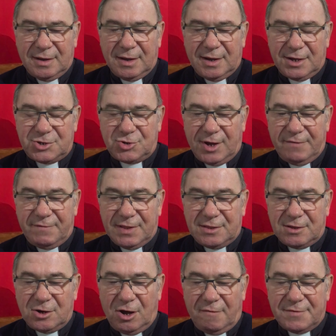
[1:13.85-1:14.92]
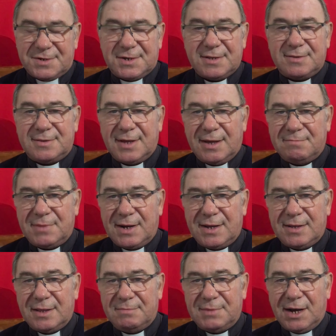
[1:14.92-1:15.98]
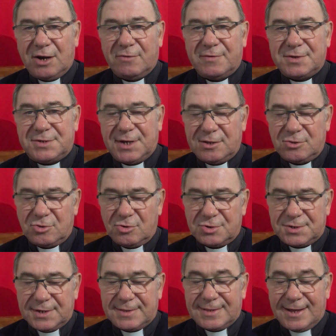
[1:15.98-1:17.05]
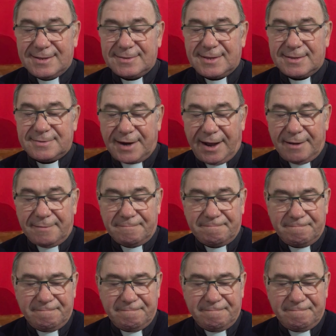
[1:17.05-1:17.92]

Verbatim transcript: e cioè il 29 settembre del 1973.